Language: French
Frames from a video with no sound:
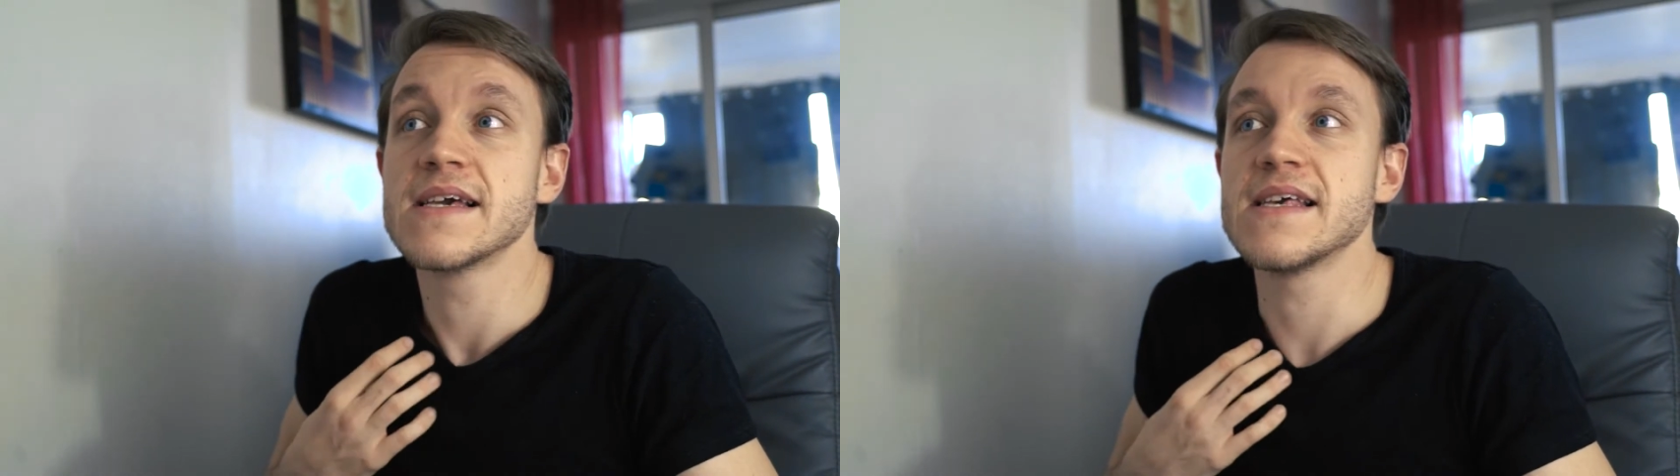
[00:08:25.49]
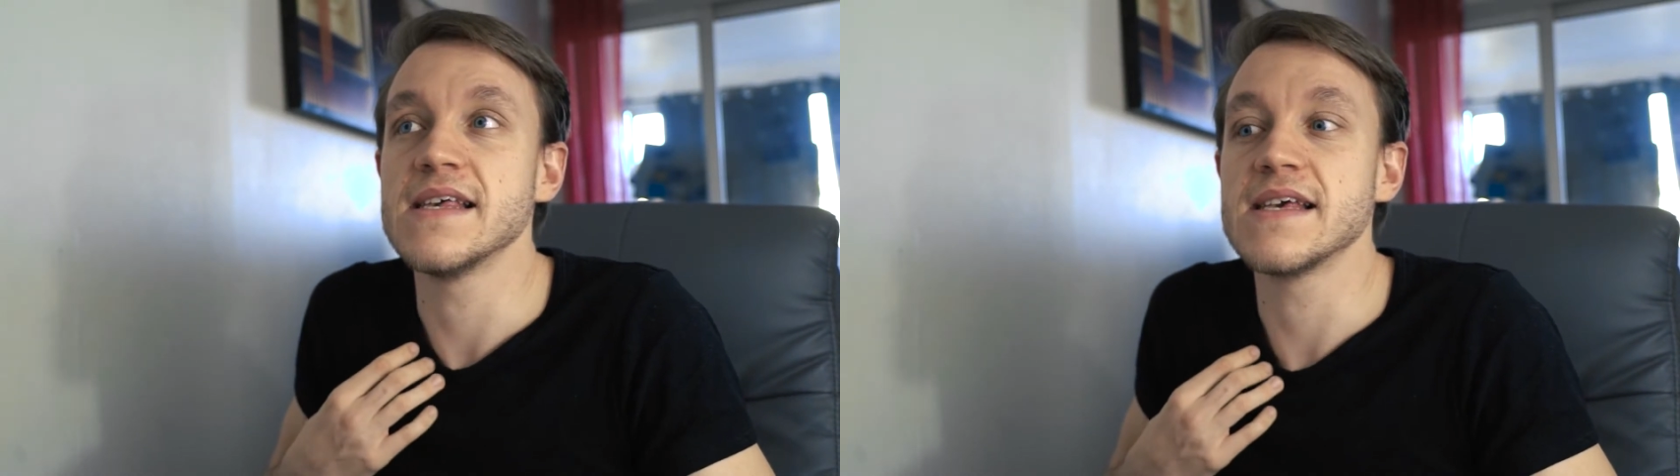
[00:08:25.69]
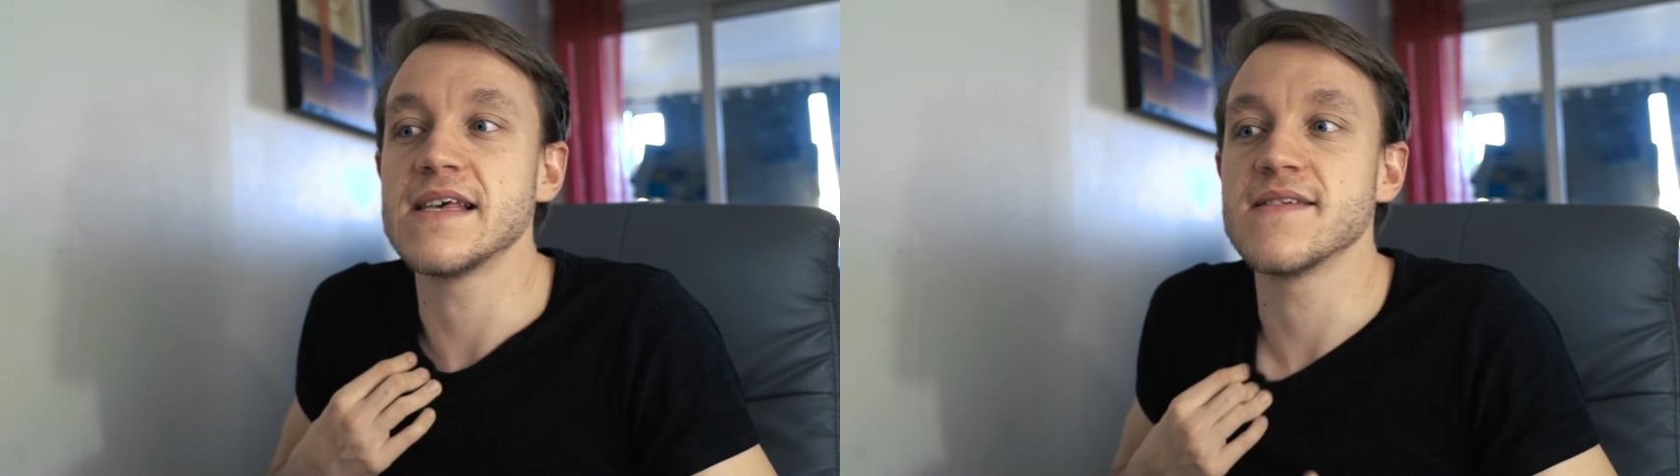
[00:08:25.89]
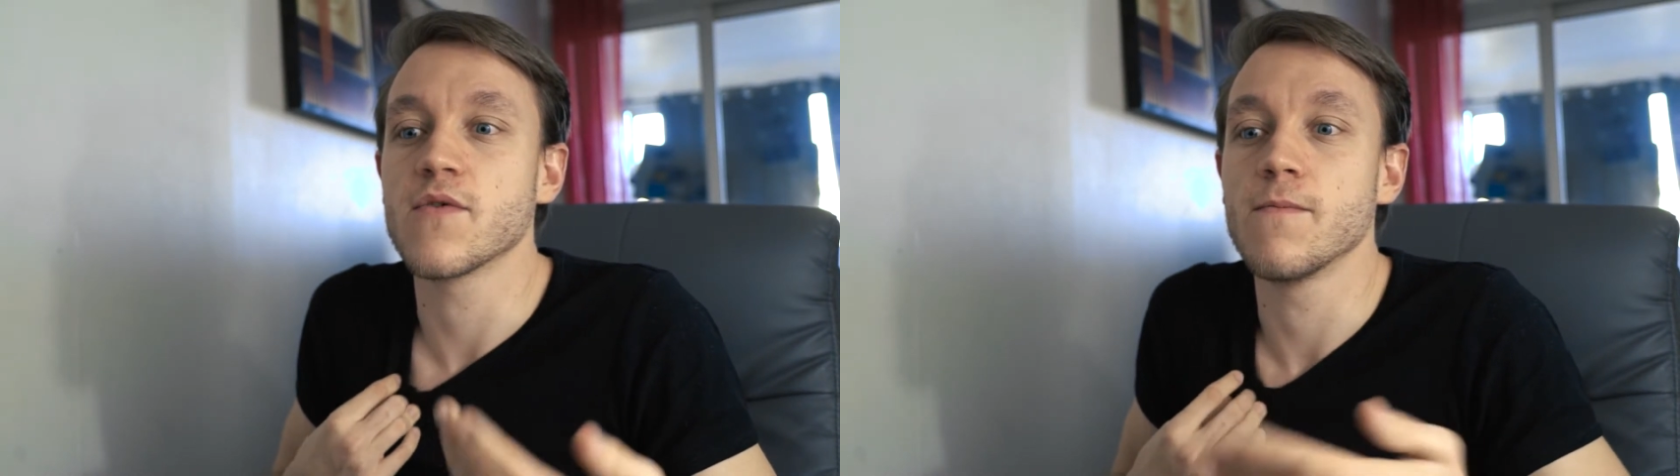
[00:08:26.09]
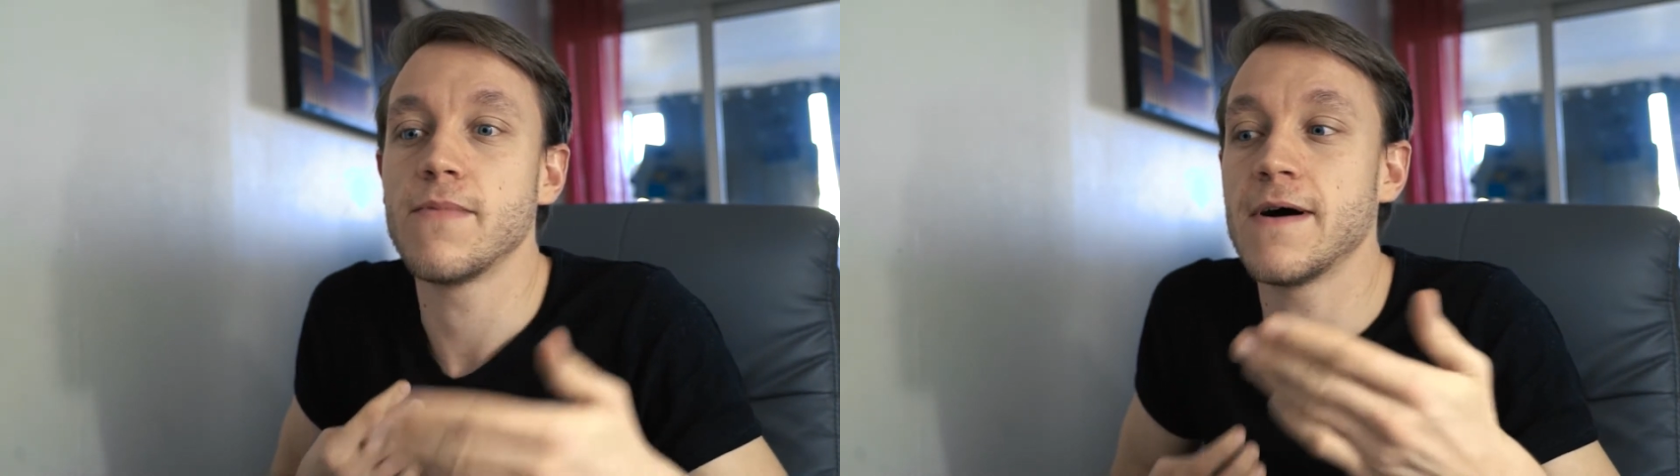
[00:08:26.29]
qui ne qui
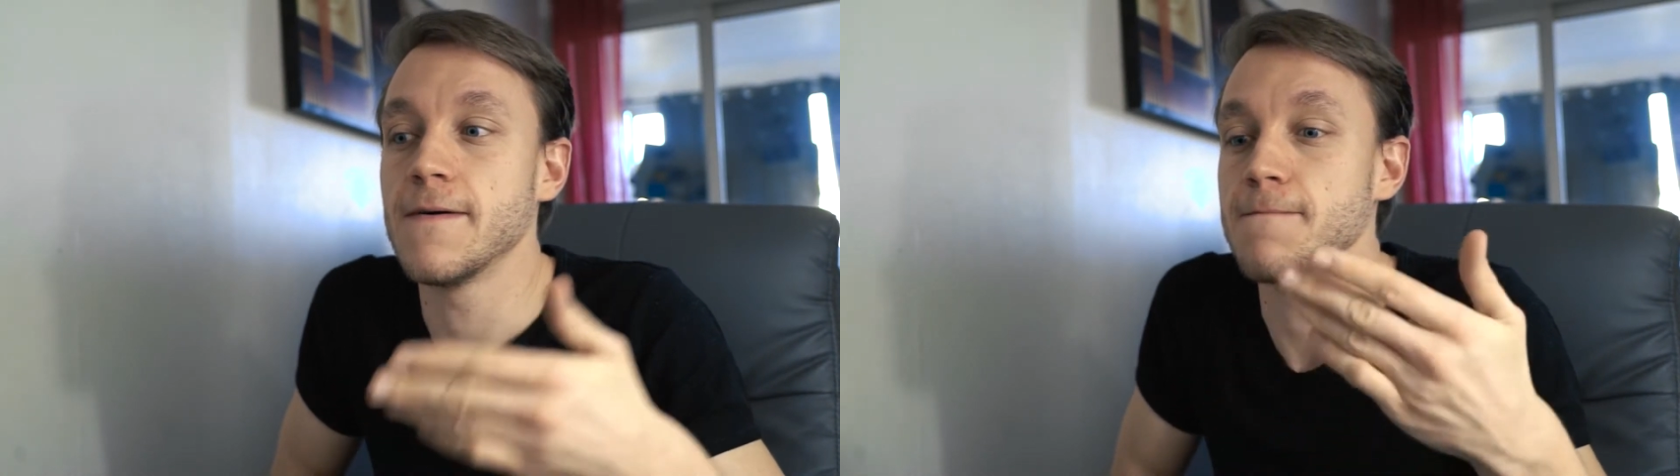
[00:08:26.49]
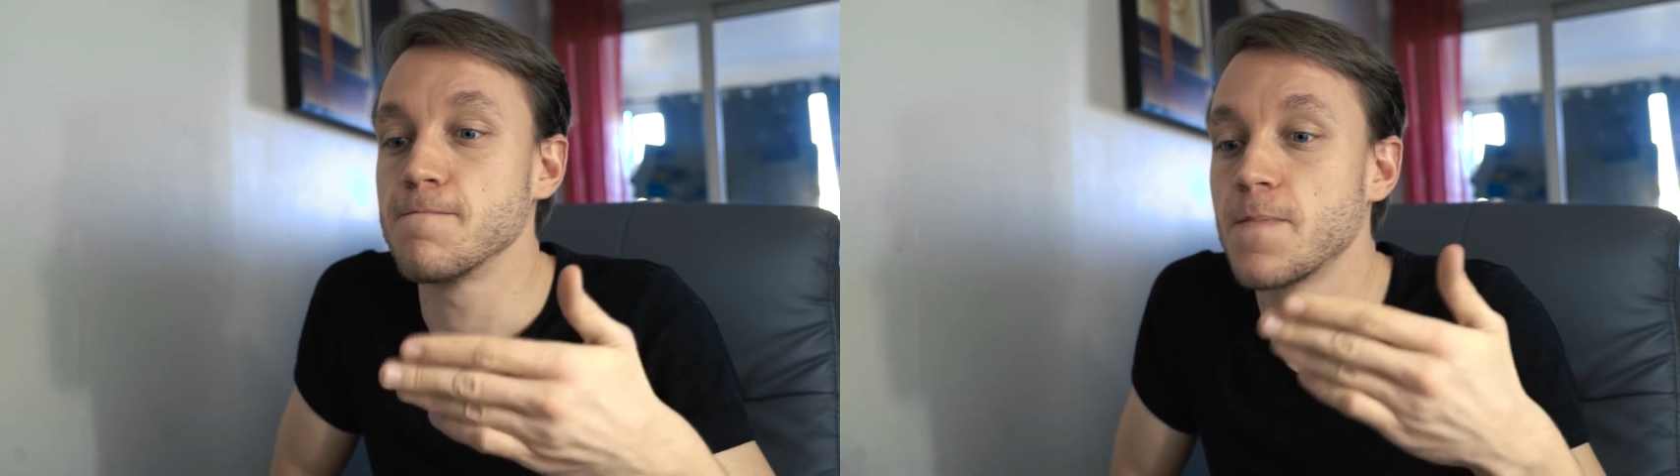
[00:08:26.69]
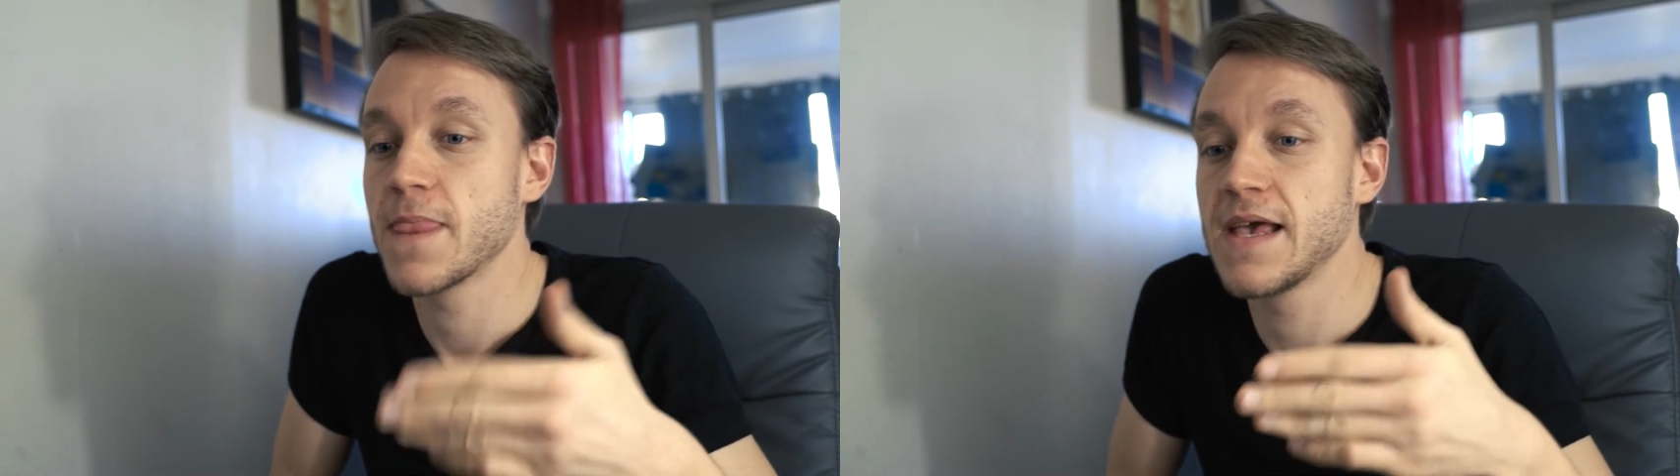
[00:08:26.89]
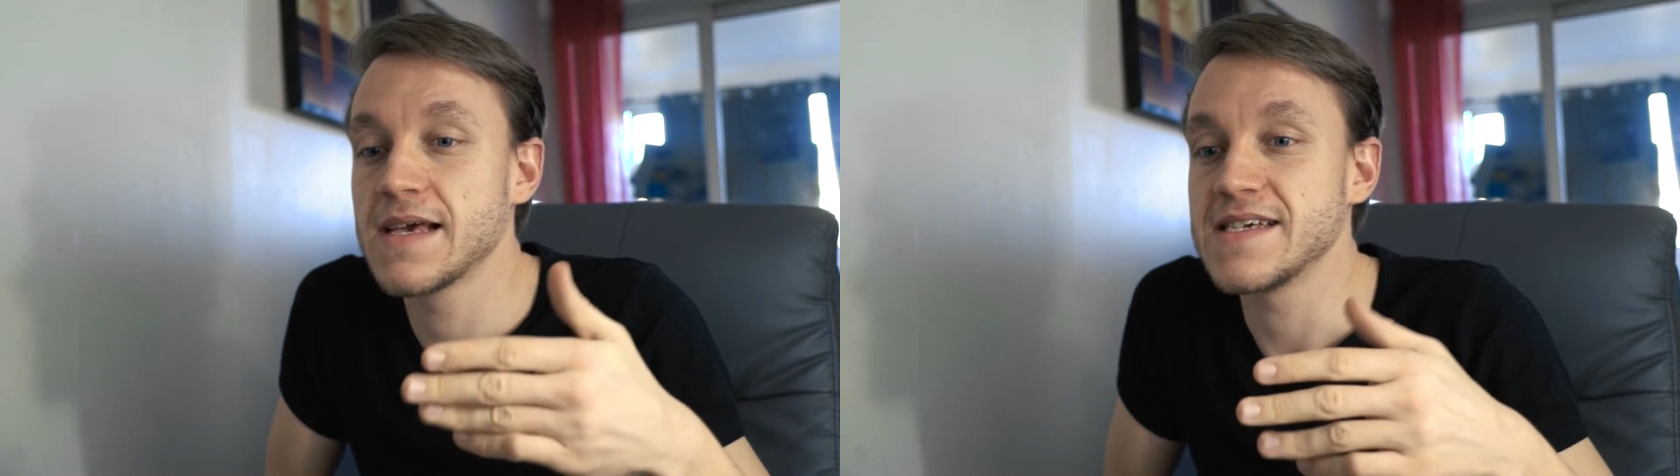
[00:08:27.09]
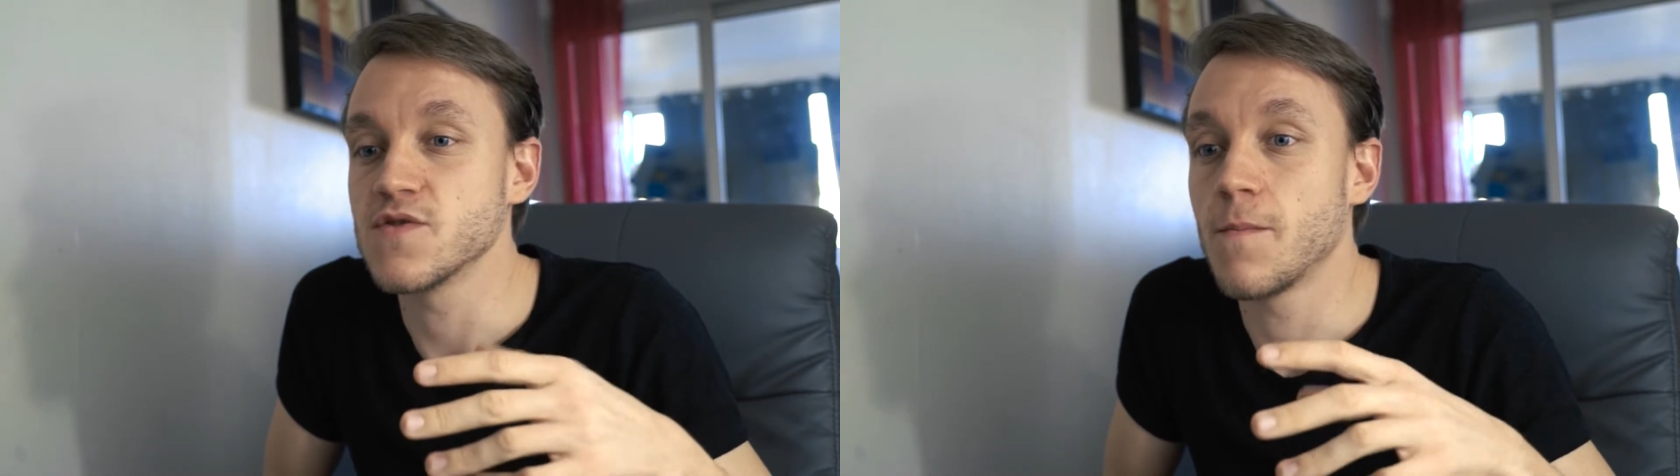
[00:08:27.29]
sont pas,
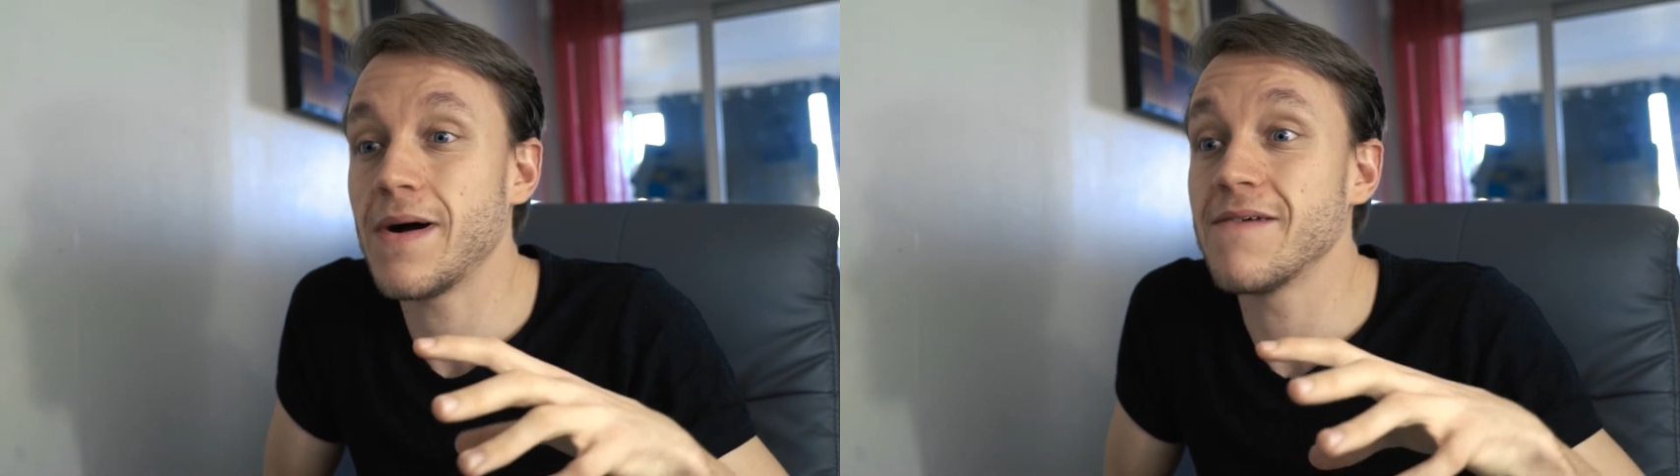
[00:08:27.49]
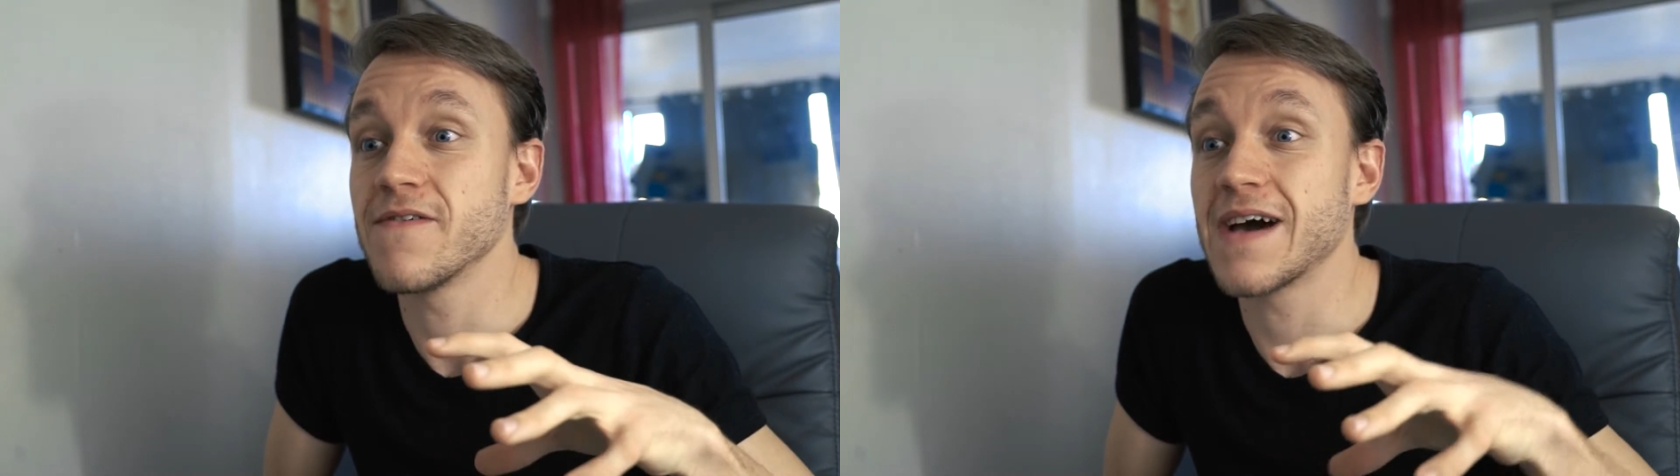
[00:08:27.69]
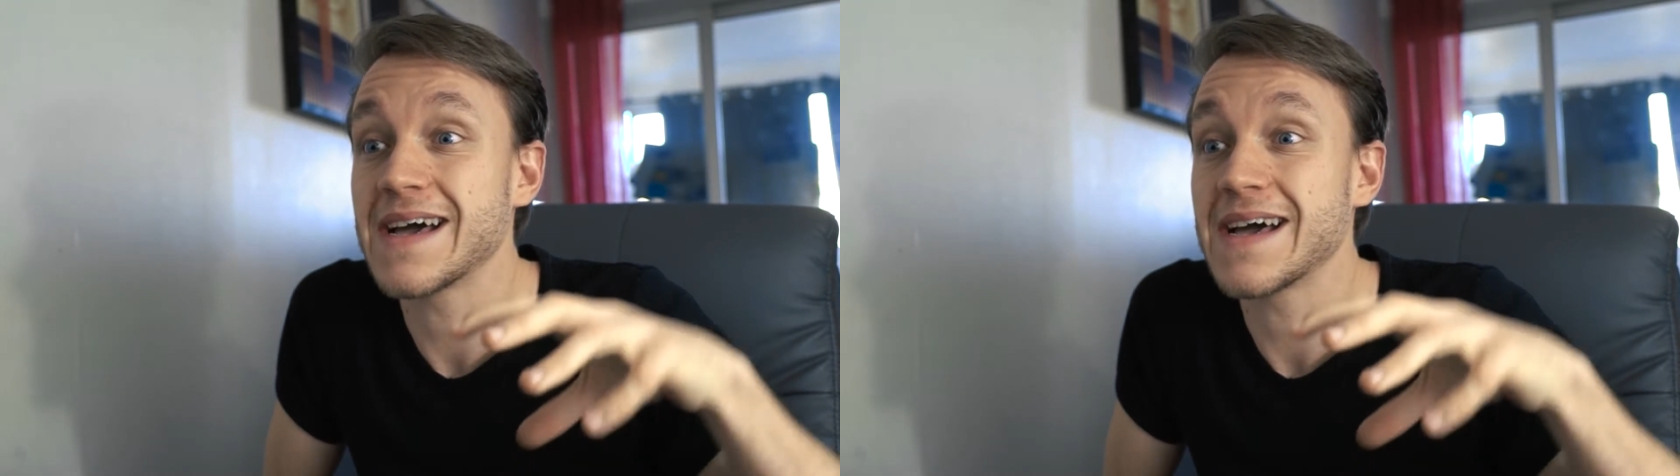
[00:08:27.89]
qui sont pas